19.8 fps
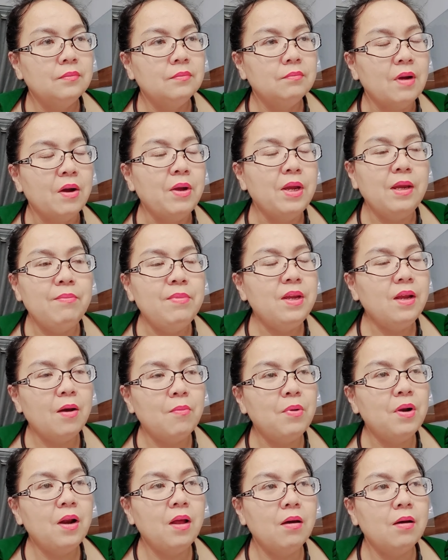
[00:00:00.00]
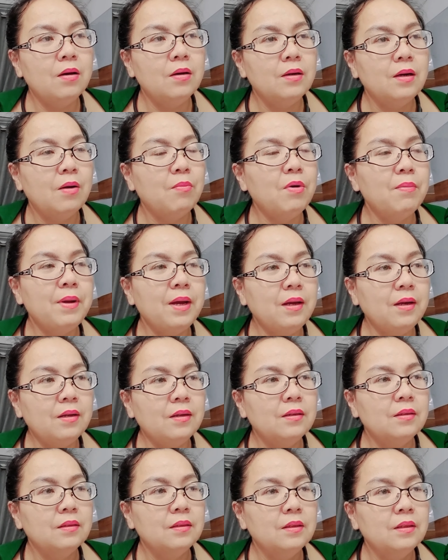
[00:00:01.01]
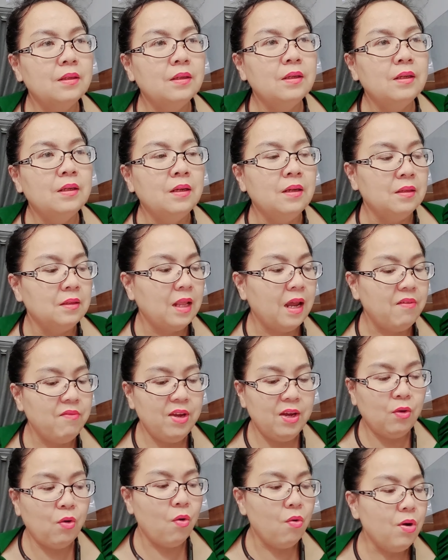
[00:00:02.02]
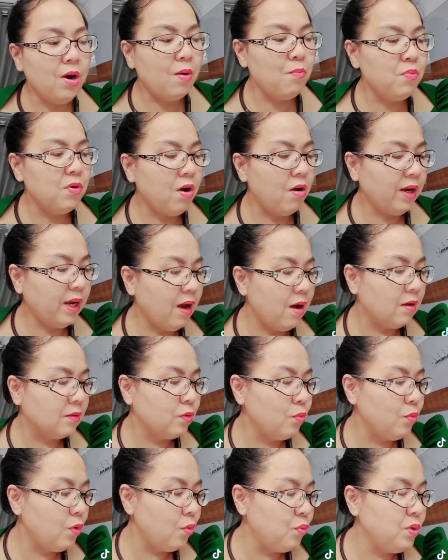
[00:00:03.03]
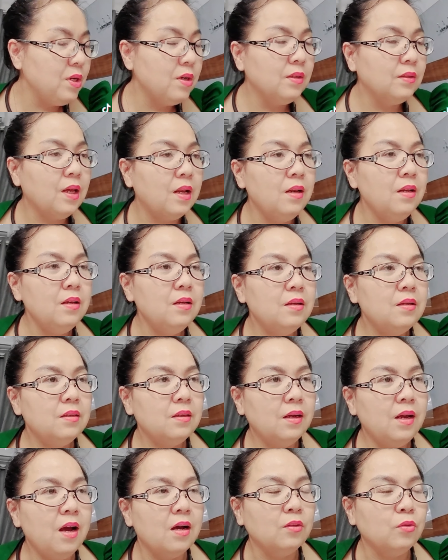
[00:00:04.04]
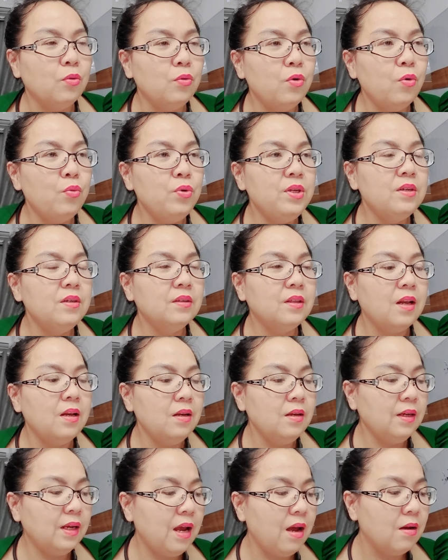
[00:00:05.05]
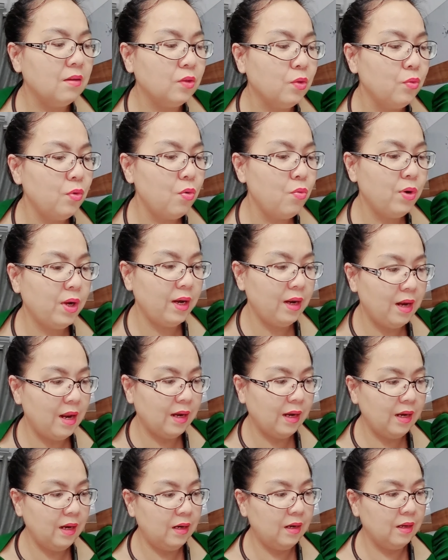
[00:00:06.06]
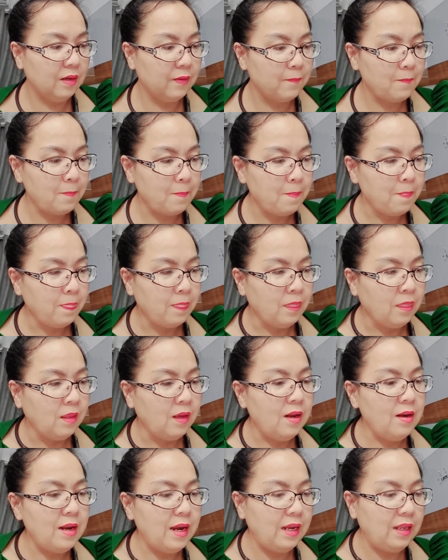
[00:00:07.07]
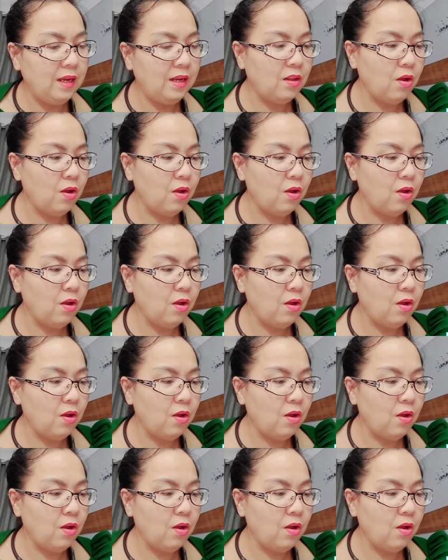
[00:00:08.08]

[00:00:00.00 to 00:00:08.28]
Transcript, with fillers: bảo hiểm thì không có lo không có mắc tại vì cổ không có cái ợt tu nu dương tính cái ợt tu nu dương tính cái ợt tu nu cái này là cái này nè cái này thì ừ,